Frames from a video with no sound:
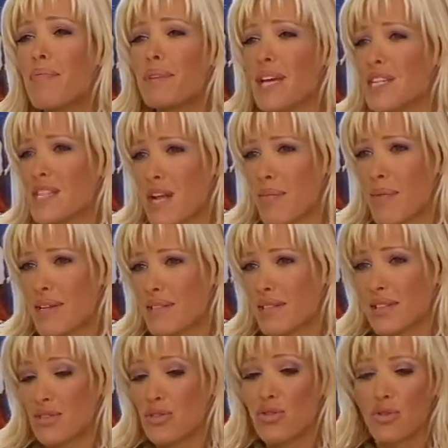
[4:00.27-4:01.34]
pas un piège à la base,
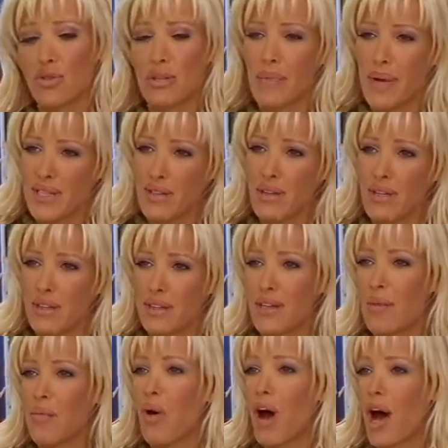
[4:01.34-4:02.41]
c'est juste que ces personnes étaient
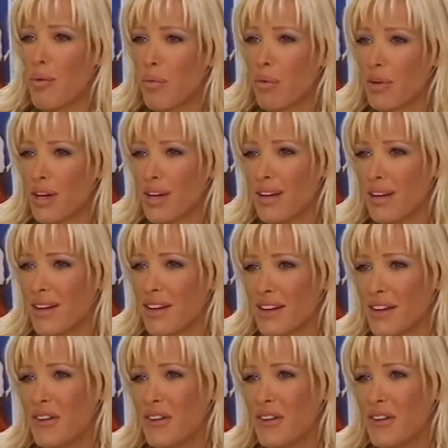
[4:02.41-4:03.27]
tellement à progain